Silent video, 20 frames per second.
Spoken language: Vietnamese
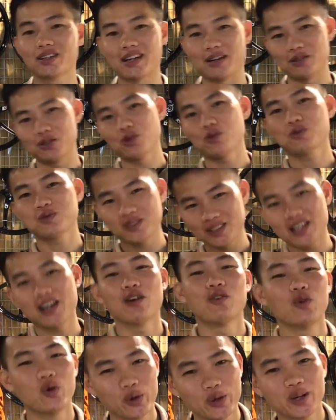cảm xúc rất
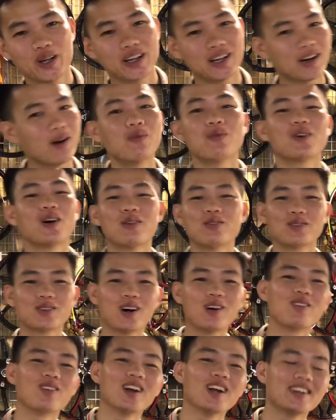là vui không không
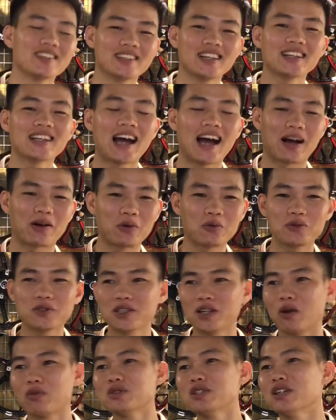không có lời diễn tả
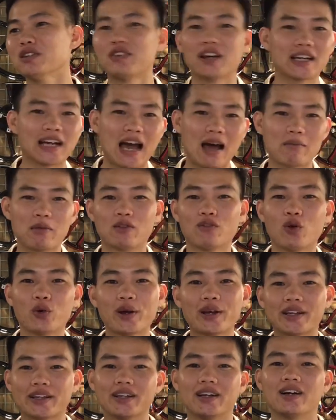cũng giống như Việt Nam mình
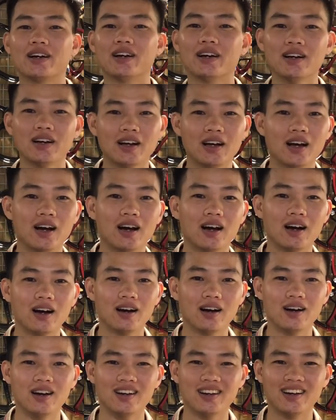vô địch uh, uh,
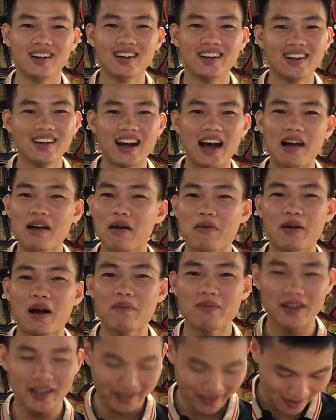AF
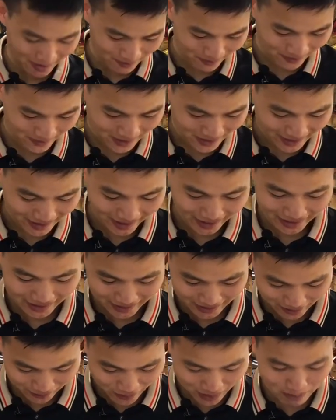Cup ấy anh em đấy
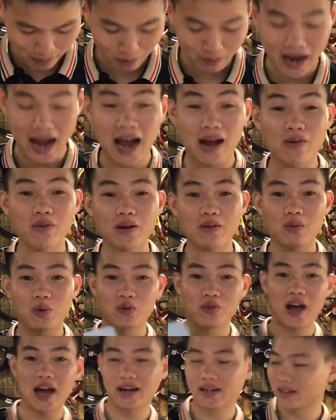thì fan bóng đá cũng là
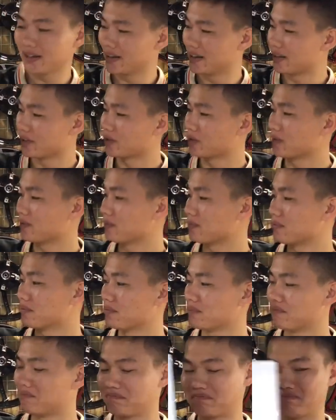một fan
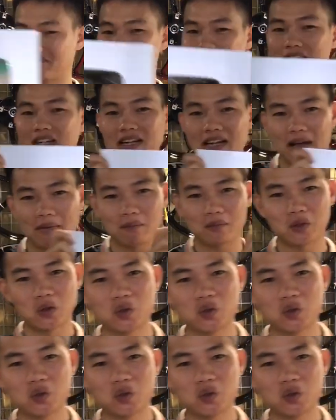uh, rất là đẹp